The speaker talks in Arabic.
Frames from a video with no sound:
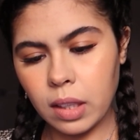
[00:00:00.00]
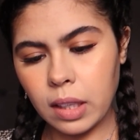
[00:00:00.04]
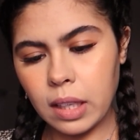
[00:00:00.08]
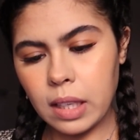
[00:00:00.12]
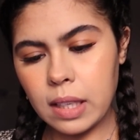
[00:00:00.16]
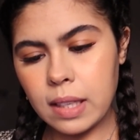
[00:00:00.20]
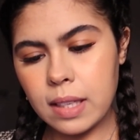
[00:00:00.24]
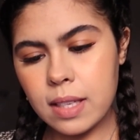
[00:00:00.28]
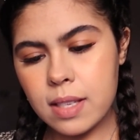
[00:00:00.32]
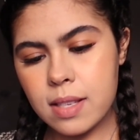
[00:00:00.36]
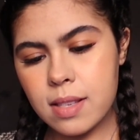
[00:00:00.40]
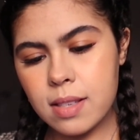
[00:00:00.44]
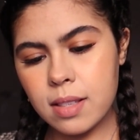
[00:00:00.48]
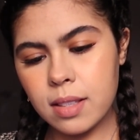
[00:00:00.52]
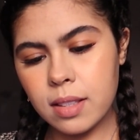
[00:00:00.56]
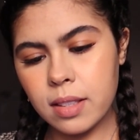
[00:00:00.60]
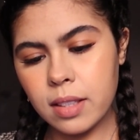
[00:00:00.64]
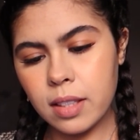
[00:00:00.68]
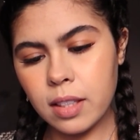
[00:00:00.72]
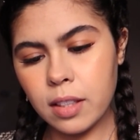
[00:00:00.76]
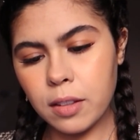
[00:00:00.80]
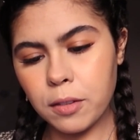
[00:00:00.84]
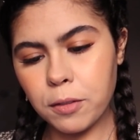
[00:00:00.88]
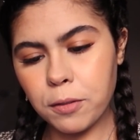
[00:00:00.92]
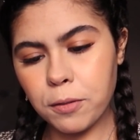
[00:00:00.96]
قال لك
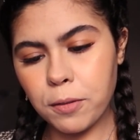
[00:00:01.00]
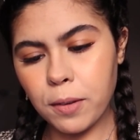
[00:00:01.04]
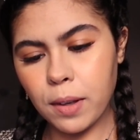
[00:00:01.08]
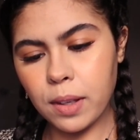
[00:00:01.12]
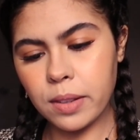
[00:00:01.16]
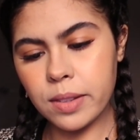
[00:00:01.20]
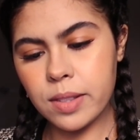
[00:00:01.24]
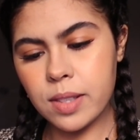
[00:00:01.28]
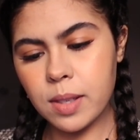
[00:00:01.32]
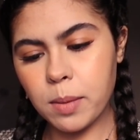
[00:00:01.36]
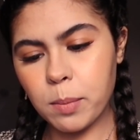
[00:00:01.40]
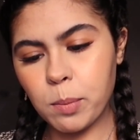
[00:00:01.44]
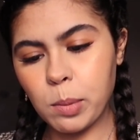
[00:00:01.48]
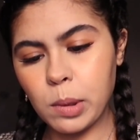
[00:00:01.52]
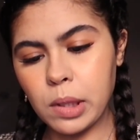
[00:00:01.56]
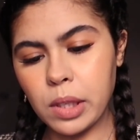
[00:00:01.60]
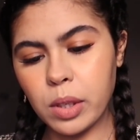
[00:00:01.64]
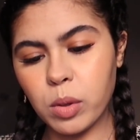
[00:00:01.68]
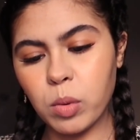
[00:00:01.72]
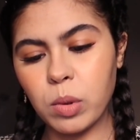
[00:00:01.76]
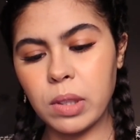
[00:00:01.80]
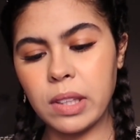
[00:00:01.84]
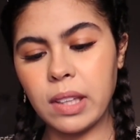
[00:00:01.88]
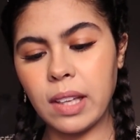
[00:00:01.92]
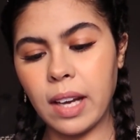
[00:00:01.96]
سيدي تيب
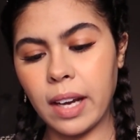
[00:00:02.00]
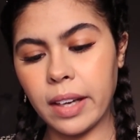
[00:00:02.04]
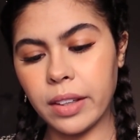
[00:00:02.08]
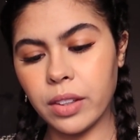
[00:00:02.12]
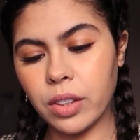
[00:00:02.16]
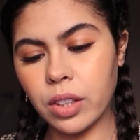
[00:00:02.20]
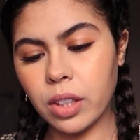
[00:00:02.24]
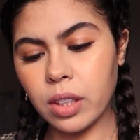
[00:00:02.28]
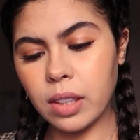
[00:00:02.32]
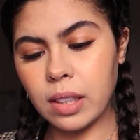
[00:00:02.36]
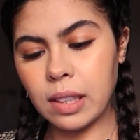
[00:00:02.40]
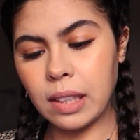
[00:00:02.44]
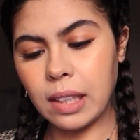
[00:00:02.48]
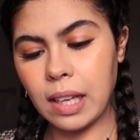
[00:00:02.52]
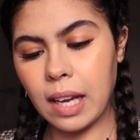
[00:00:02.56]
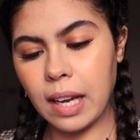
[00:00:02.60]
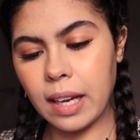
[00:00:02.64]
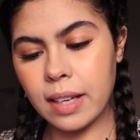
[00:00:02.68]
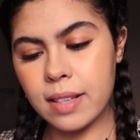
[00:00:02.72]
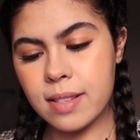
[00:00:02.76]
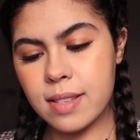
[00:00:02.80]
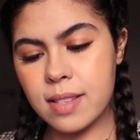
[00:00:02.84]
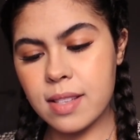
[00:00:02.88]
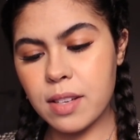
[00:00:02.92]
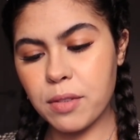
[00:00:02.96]
ليكويد لاينر
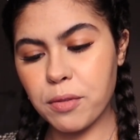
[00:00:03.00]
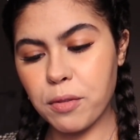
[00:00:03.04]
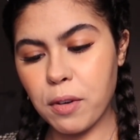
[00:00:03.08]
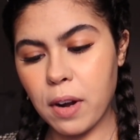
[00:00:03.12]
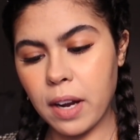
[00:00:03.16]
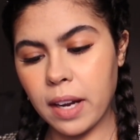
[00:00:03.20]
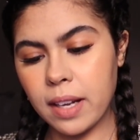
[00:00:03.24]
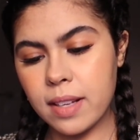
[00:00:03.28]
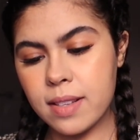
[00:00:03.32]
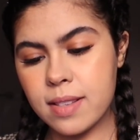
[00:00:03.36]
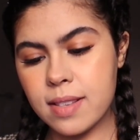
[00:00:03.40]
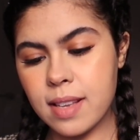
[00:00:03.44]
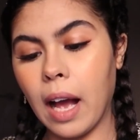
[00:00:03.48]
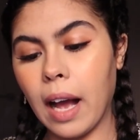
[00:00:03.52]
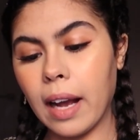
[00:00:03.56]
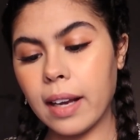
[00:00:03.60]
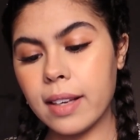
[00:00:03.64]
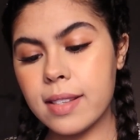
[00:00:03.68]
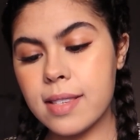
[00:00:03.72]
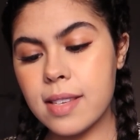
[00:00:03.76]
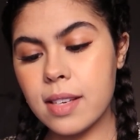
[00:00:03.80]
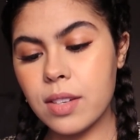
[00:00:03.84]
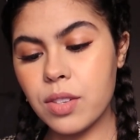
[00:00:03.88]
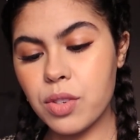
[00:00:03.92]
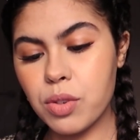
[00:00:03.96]
لاينز ديفاينز defines
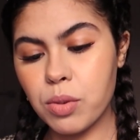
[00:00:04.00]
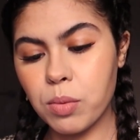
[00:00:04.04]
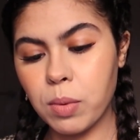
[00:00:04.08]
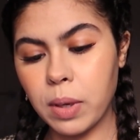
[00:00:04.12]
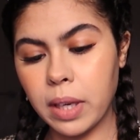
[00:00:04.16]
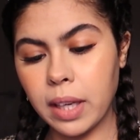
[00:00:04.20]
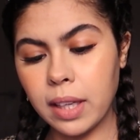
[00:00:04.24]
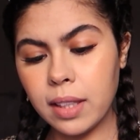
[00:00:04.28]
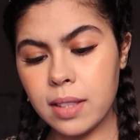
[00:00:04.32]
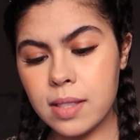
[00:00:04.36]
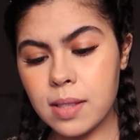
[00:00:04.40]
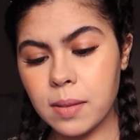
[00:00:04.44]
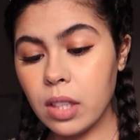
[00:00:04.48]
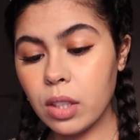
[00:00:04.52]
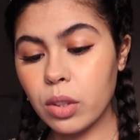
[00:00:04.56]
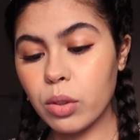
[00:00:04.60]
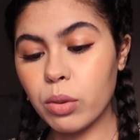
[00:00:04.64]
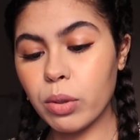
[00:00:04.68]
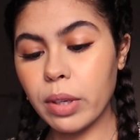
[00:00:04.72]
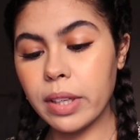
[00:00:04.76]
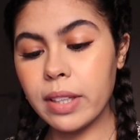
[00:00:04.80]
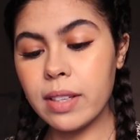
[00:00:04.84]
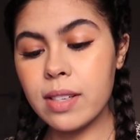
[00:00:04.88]
accentuate